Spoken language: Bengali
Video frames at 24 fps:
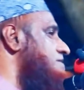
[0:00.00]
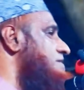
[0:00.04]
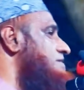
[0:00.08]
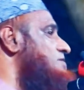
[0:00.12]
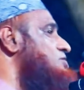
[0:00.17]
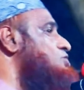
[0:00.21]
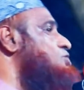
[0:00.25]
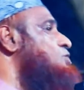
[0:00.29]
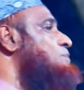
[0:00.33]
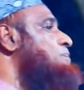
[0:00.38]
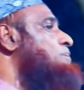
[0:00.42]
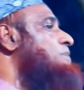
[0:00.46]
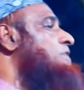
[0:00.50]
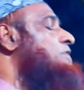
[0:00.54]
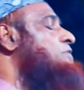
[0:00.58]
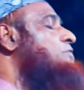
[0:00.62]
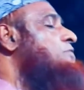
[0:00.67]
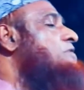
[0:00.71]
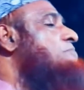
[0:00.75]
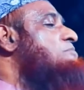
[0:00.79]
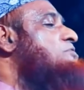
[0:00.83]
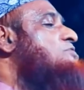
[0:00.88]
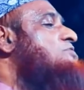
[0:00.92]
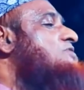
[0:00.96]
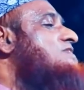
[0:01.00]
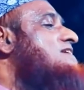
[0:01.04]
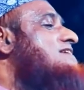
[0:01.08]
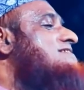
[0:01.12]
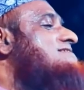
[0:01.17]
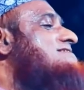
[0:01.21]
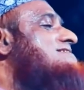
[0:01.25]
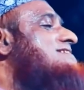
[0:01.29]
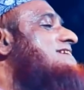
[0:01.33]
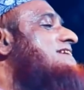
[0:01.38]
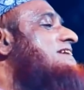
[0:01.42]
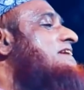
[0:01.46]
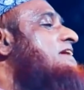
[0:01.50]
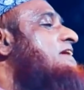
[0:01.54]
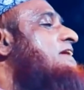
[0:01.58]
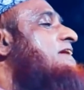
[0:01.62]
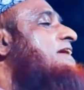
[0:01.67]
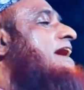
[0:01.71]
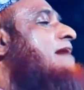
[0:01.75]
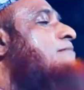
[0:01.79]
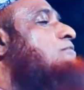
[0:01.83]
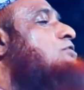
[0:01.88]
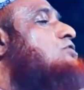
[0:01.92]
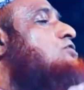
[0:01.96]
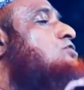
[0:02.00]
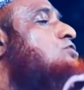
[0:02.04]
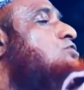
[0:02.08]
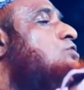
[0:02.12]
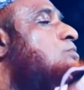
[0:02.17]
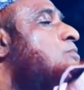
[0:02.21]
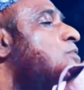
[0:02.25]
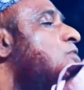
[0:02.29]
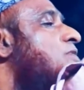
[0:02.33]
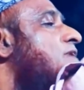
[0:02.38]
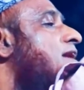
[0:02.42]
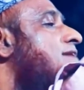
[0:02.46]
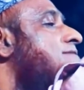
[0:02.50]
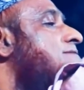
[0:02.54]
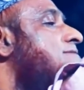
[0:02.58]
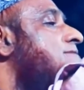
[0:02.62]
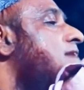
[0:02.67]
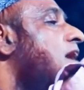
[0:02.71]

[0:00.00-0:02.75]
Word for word: গেছে চুপটি করে বসে গেছে এমন সময় এক